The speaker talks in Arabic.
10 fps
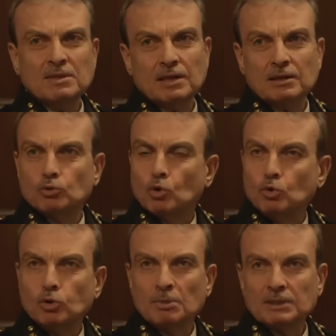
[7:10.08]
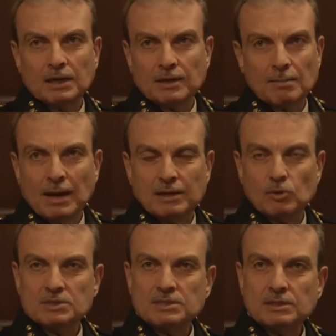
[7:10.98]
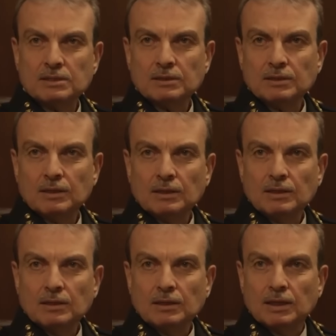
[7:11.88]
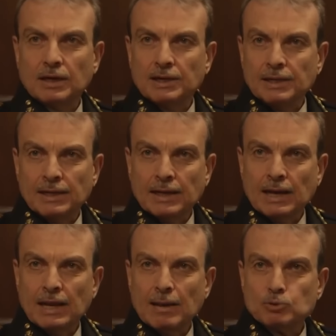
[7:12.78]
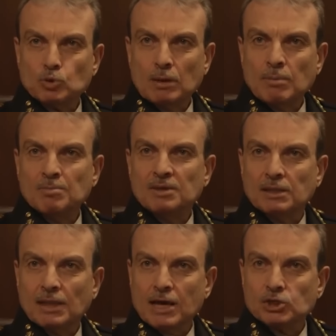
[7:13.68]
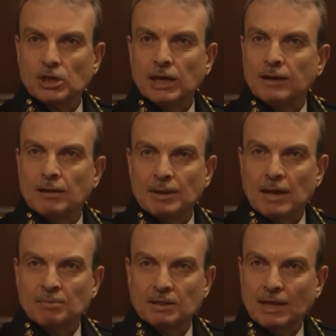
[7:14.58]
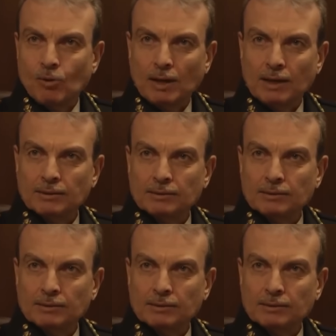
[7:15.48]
طريقه دخوله المطار يا معالي الوزير الكارنيه اللي كان لابسه ده ما بيطلعش الا من امن الدوله